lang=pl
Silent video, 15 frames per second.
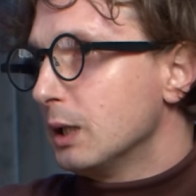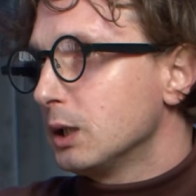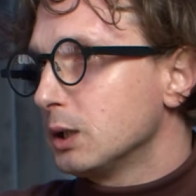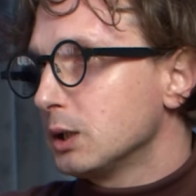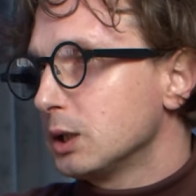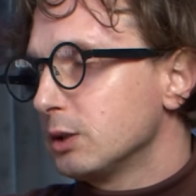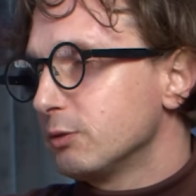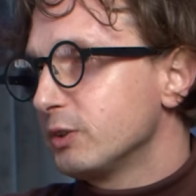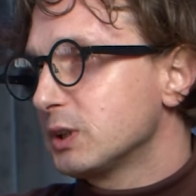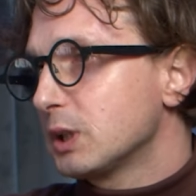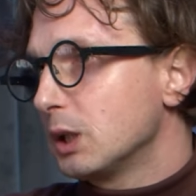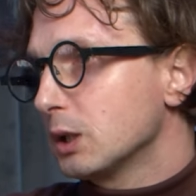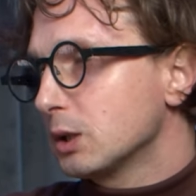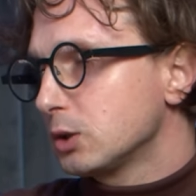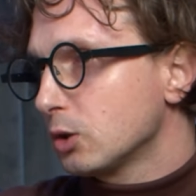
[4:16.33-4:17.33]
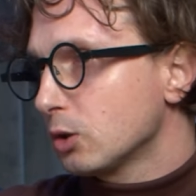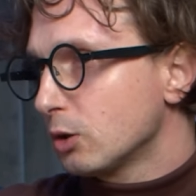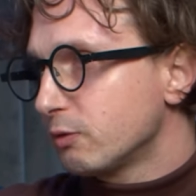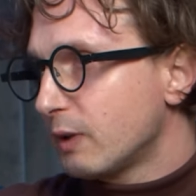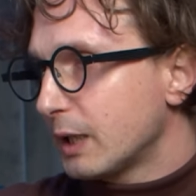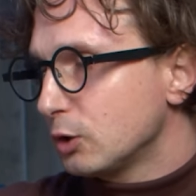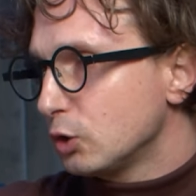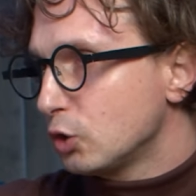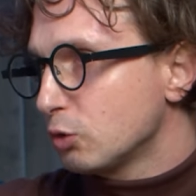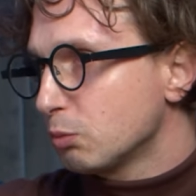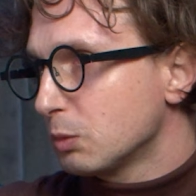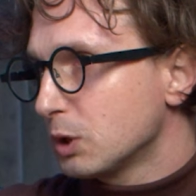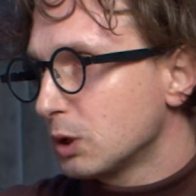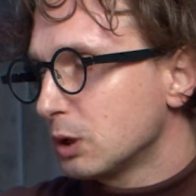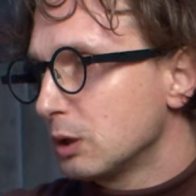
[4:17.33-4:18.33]
E,
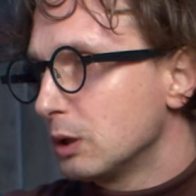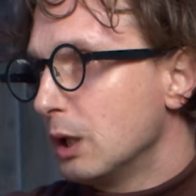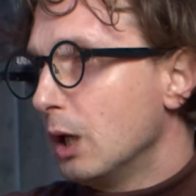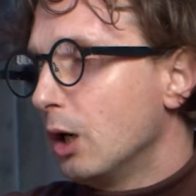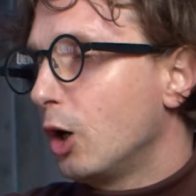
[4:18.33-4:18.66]
wyselekcjonowaliśmy